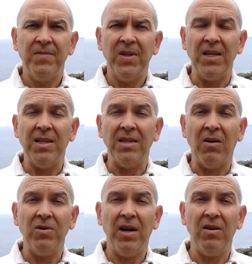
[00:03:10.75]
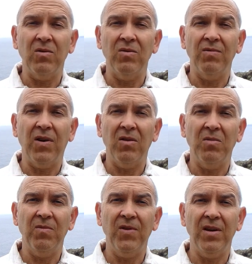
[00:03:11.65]
Das ist auch der Grund,
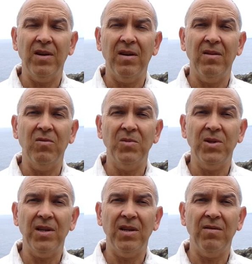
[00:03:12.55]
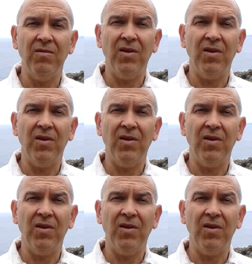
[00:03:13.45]
warum wir umziehen,